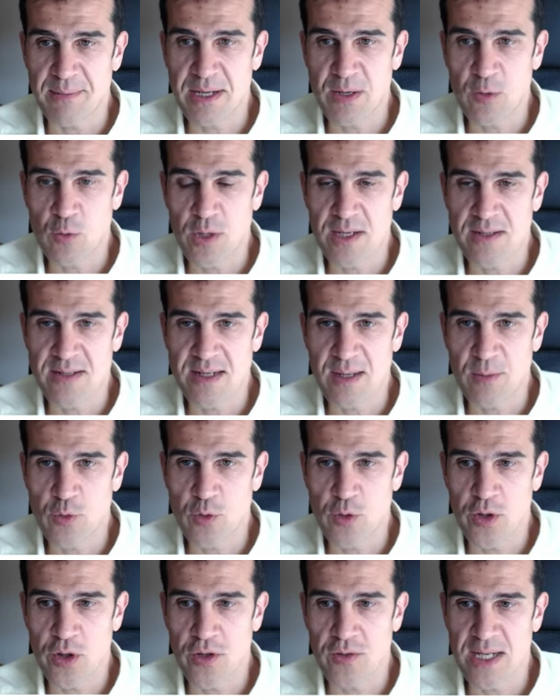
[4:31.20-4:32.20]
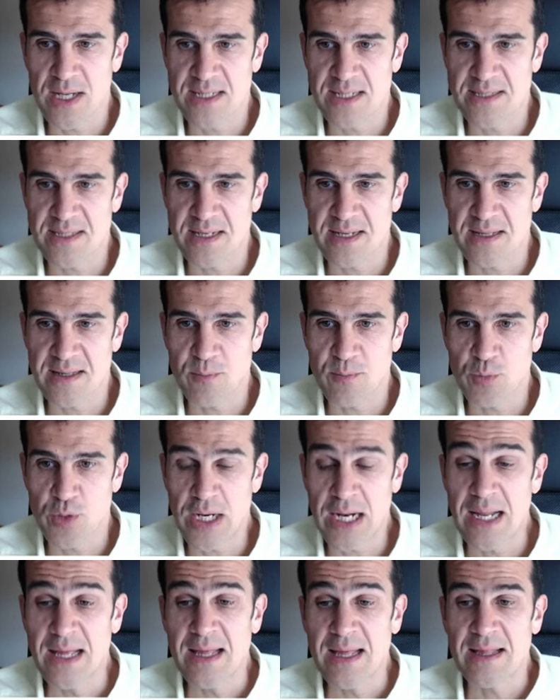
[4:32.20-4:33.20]
ver cuál es la evolución de la serie
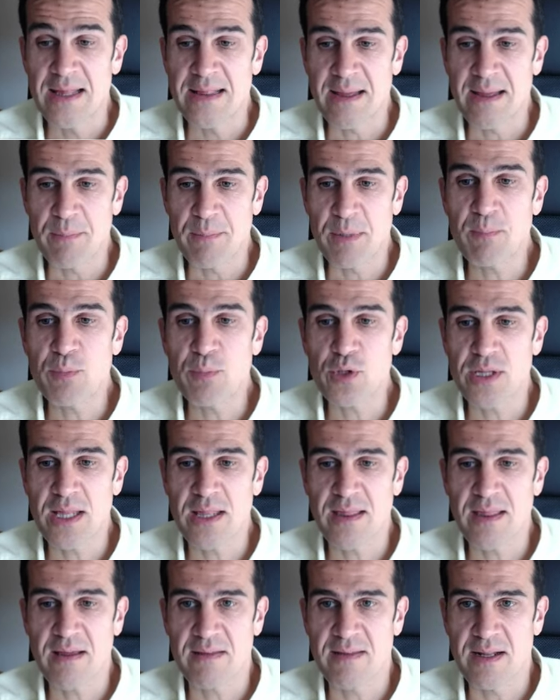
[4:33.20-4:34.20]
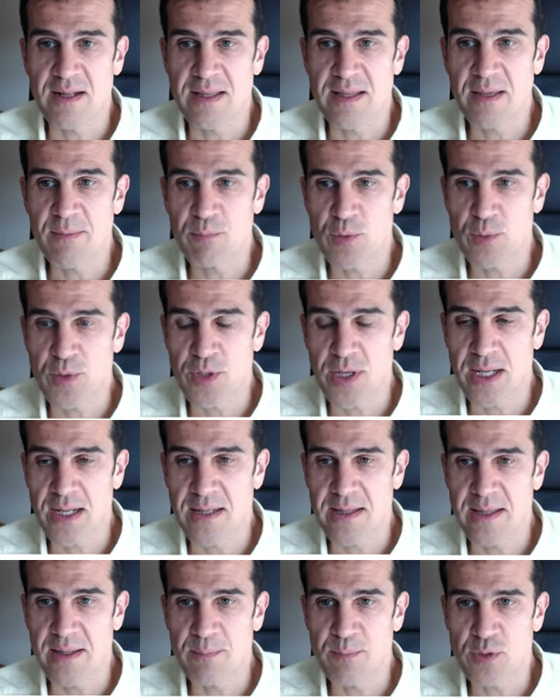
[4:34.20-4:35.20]
temporal. También potencias del tiempo, porque
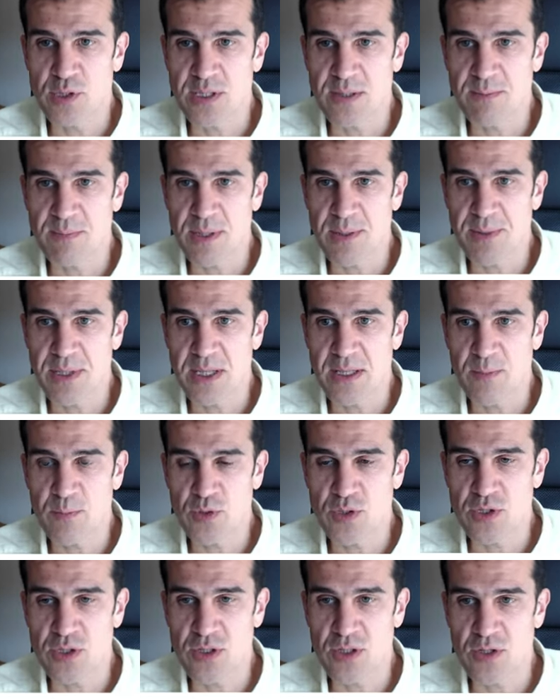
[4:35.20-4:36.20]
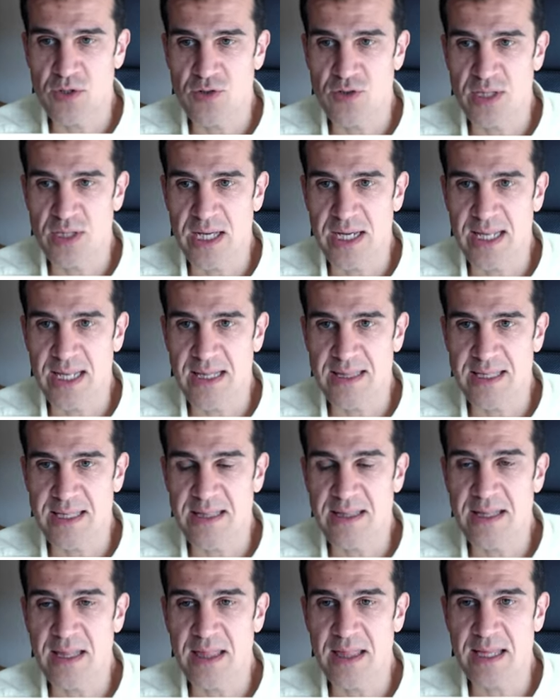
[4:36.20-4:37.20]
el tiempo simplemente pues, nos daría
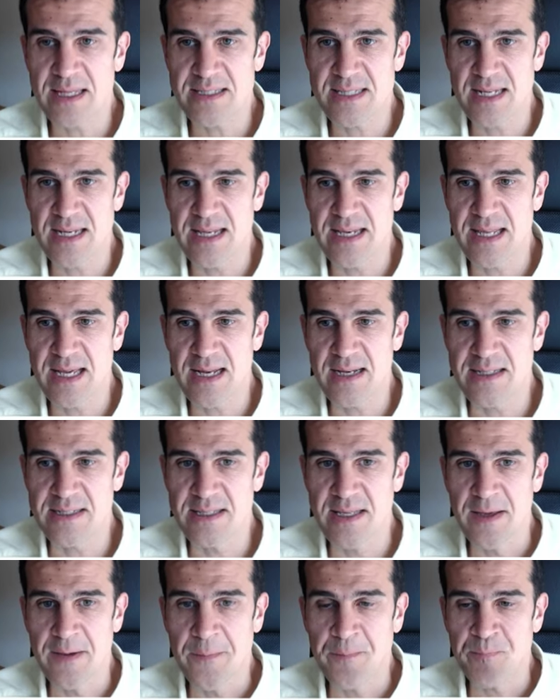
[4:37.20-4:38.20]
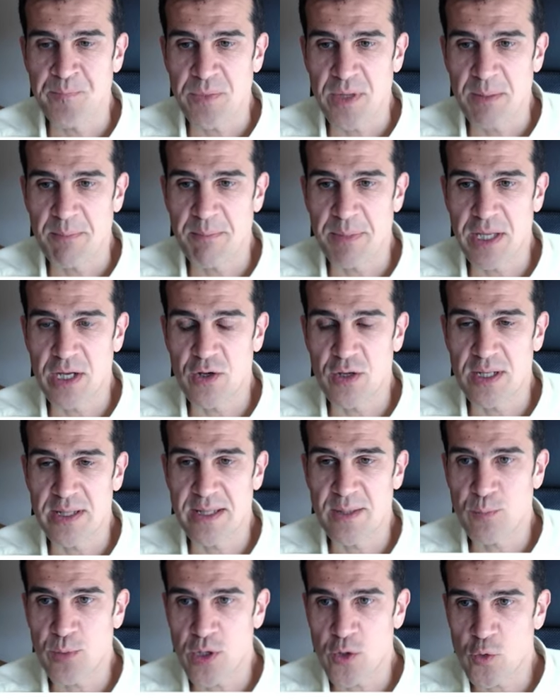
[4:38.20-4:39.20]
tendencias lineales. Pero el
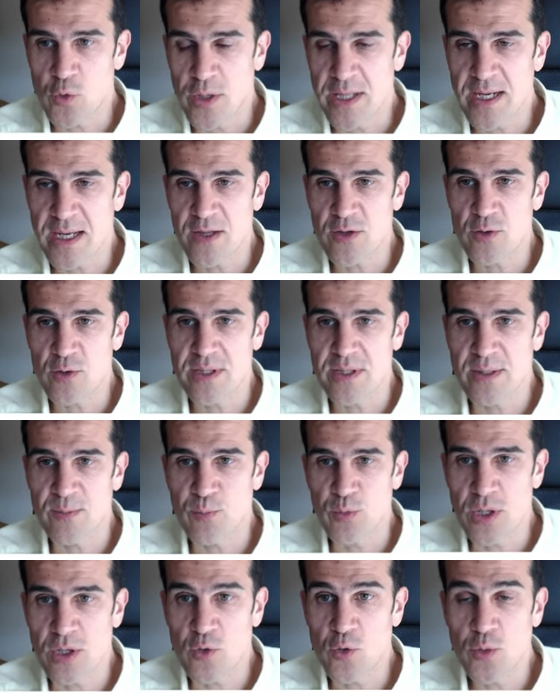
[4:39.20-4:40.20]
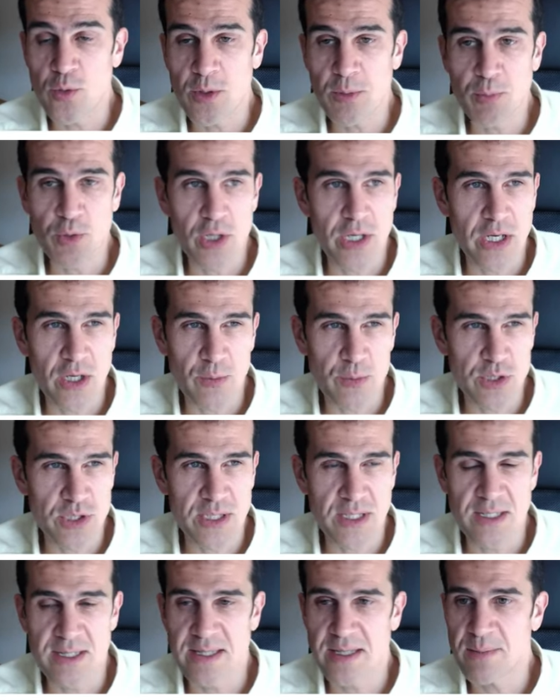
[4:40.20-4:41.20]
tiempo al cuadrado, el tiempo al cubo,
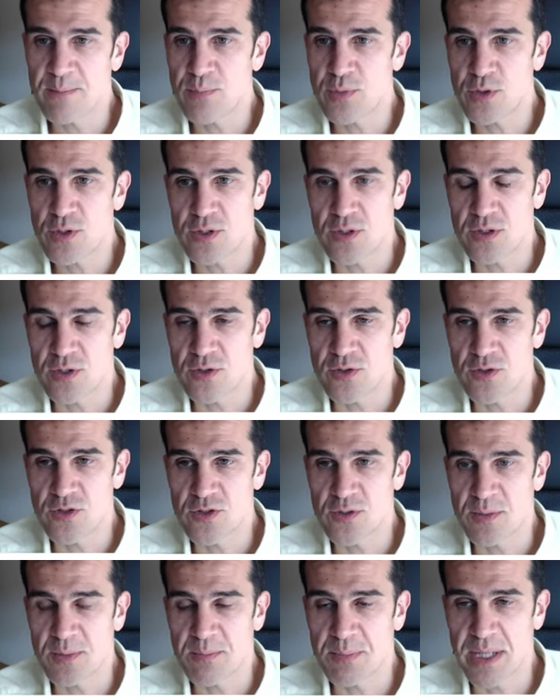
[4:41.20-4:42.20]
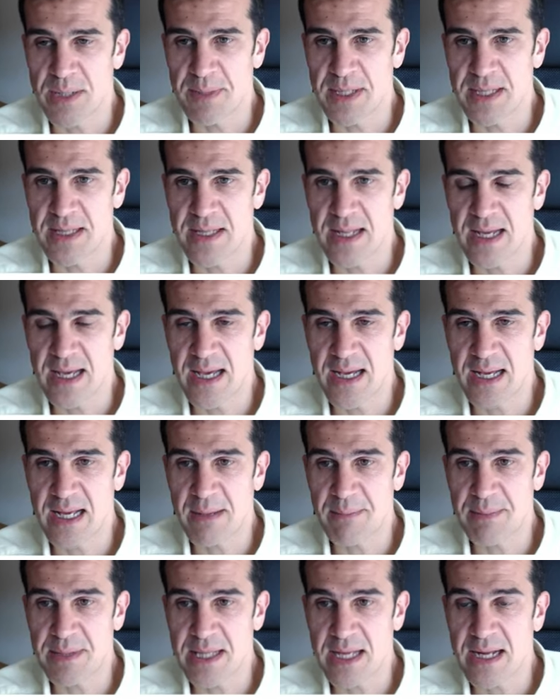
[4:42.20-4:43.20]
polinomios en el tiempo nos permitirían
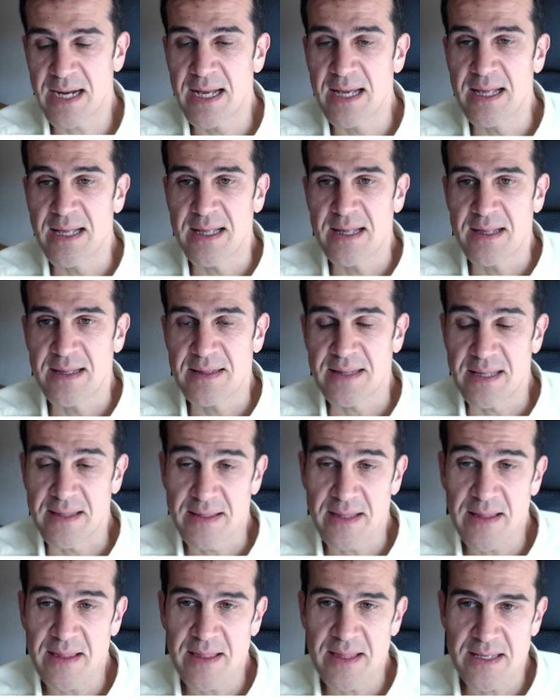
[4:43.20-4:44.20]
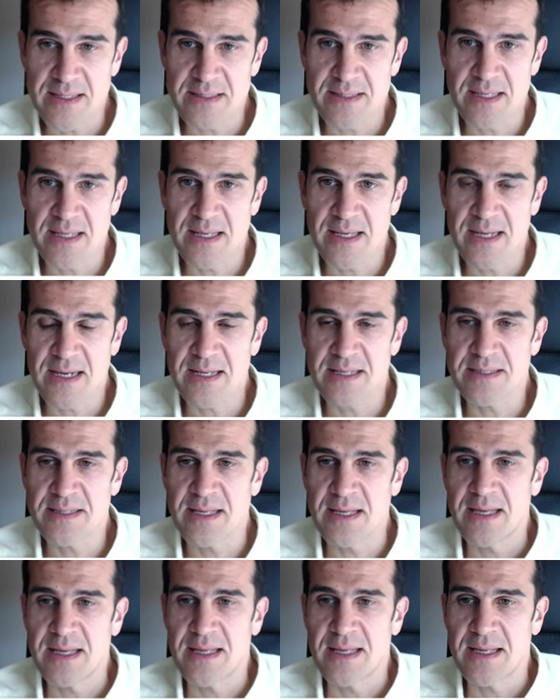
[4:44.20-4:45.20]
captar tendencias, si
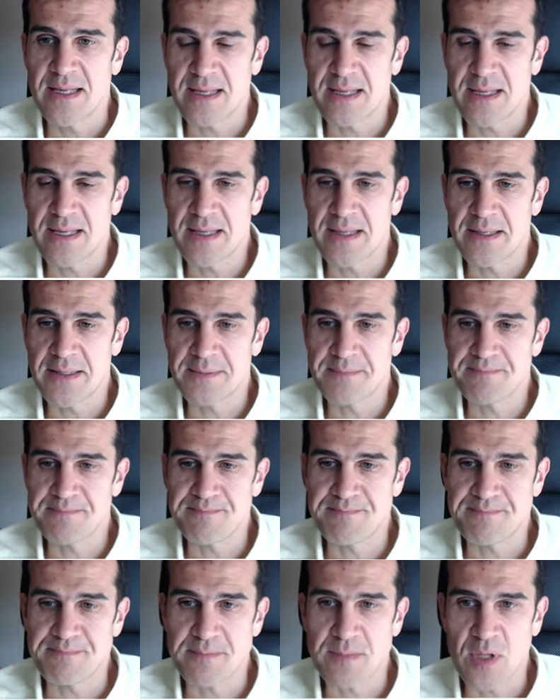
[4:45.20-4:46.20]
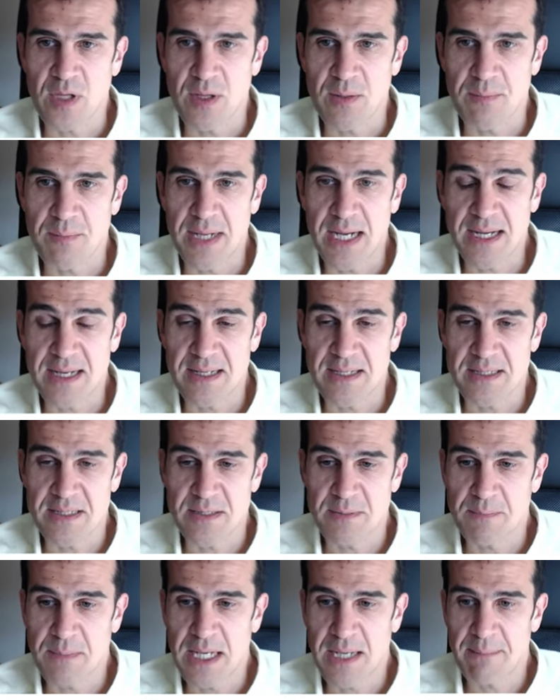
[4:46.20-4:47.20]
queréis, eh,
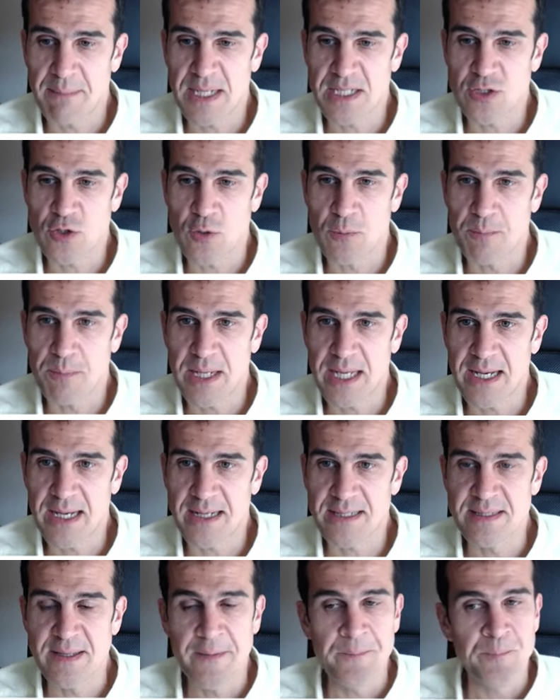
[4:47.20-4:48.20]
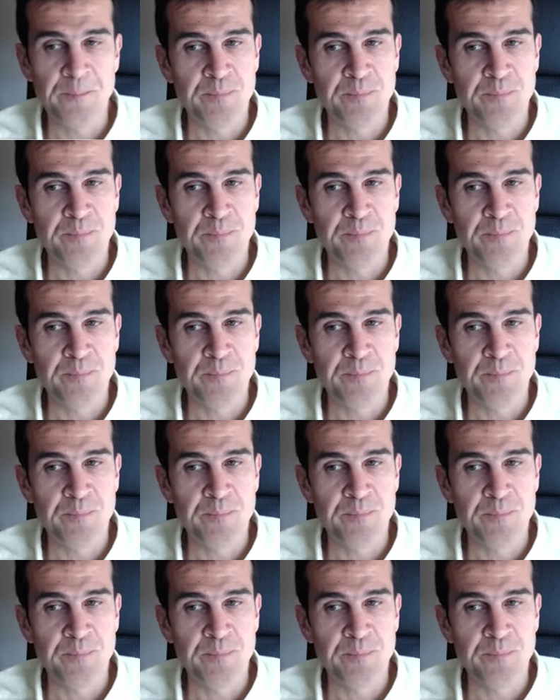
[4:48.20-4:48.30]
más, más complejas.